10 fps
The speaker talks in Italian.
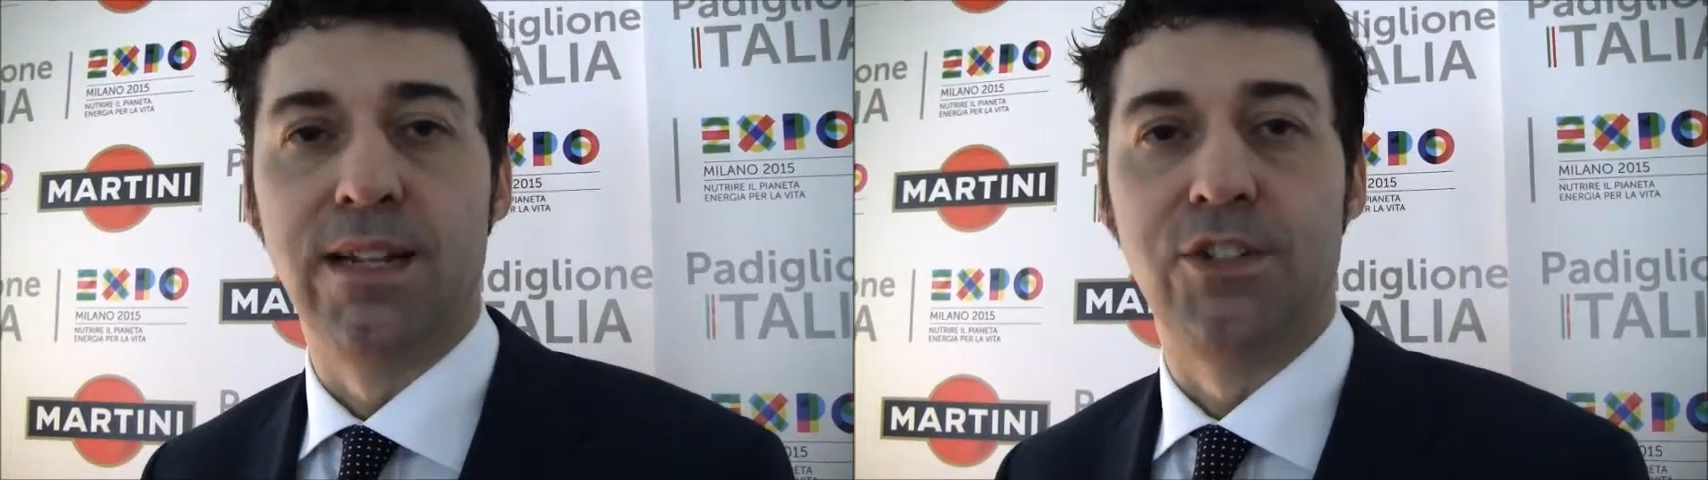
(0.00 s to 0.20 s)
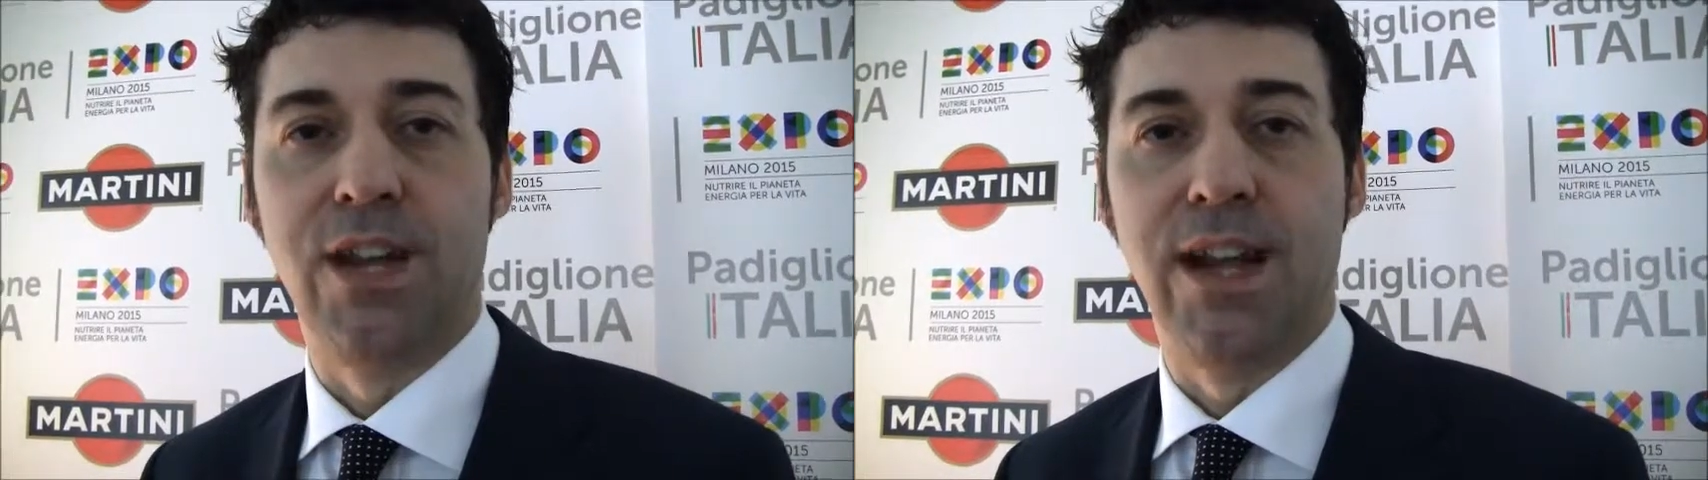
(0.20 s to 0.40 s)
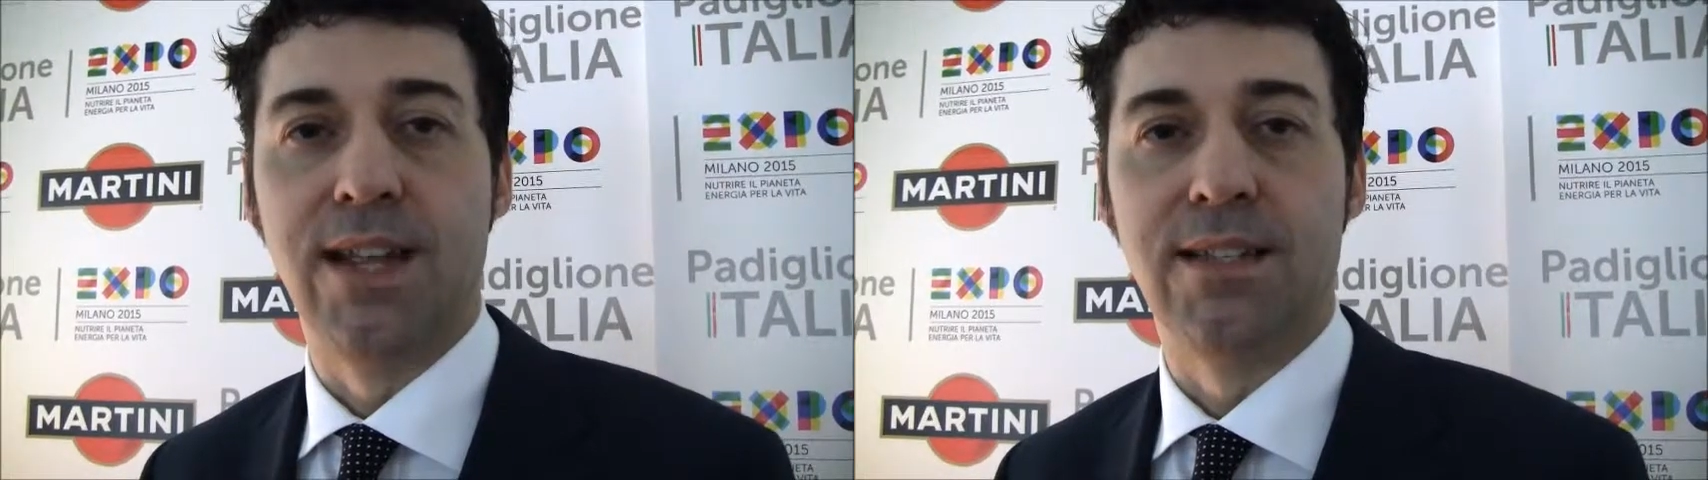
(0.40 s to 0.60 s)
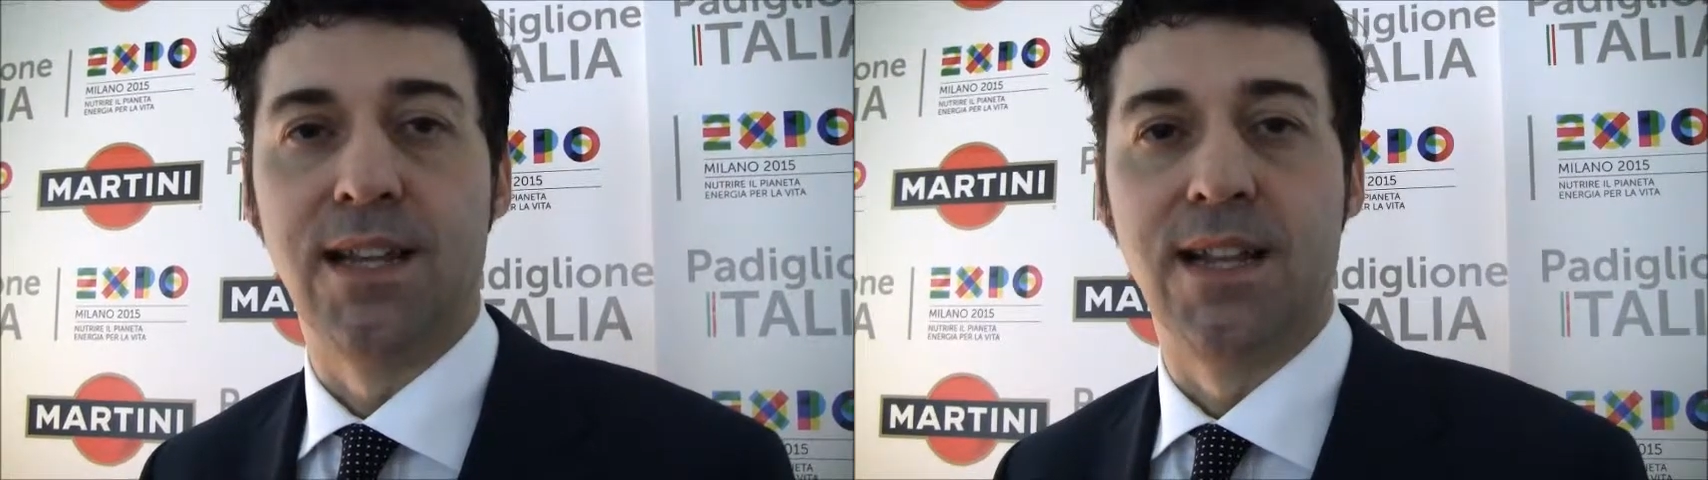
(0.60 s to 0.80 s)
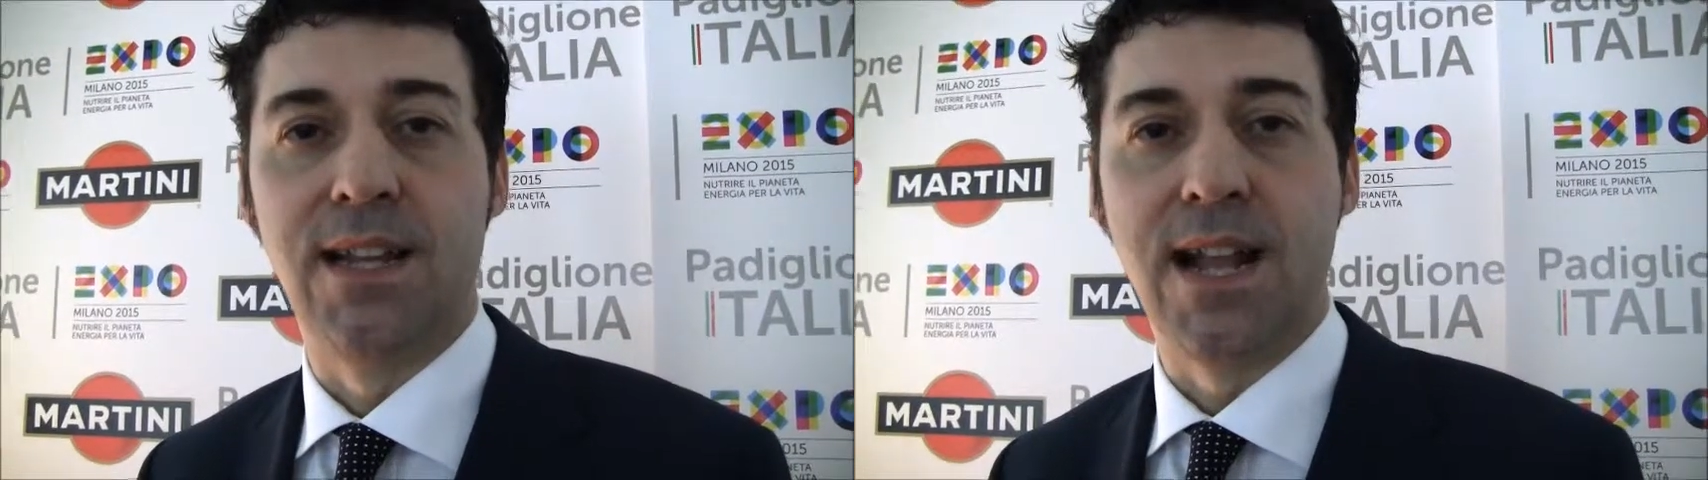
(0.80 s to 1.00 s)
eccellenze
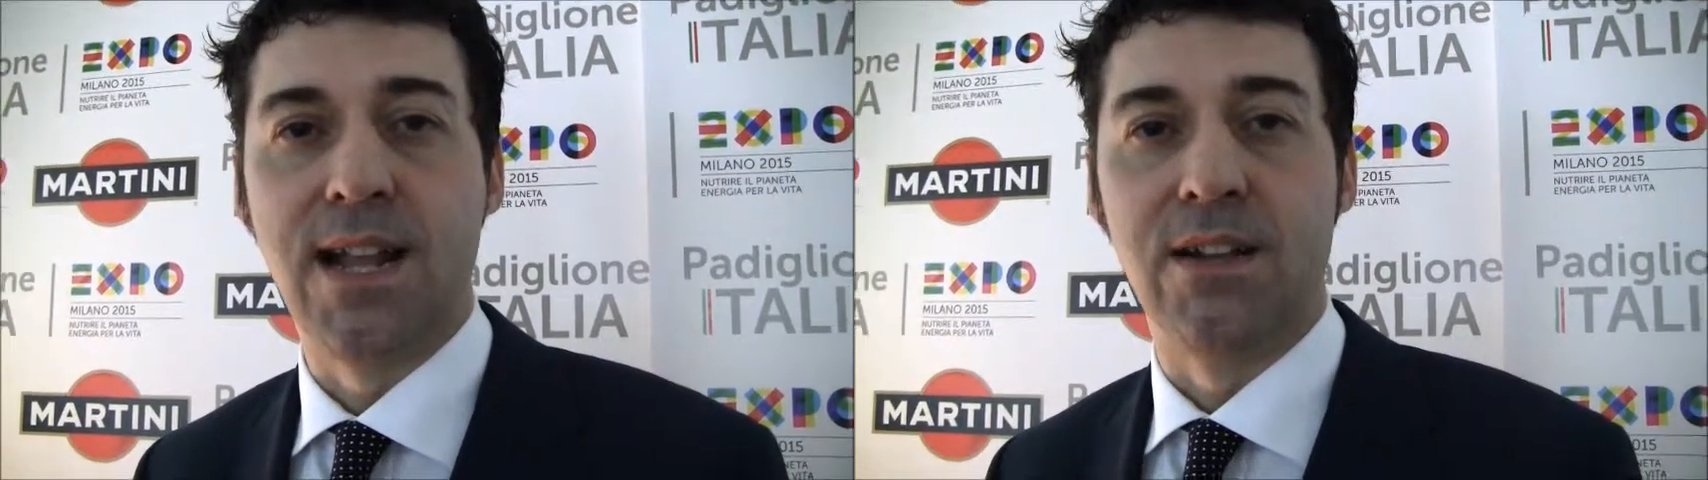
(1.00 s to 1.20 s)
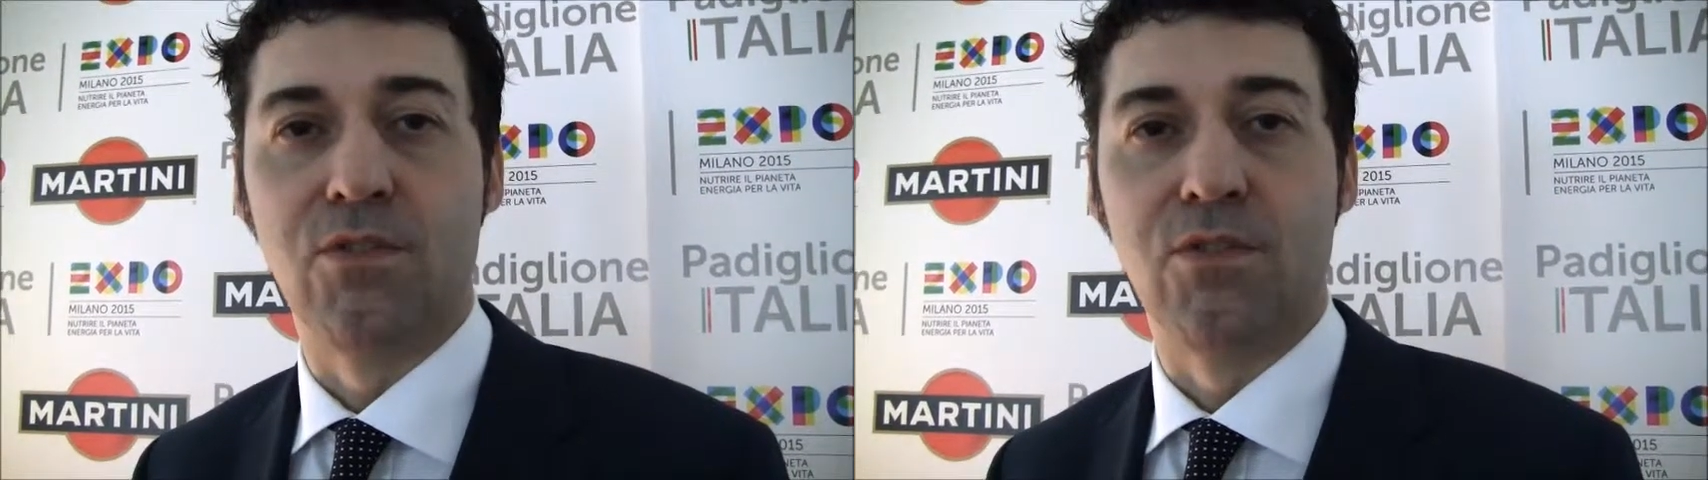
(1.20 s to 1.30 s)
italiane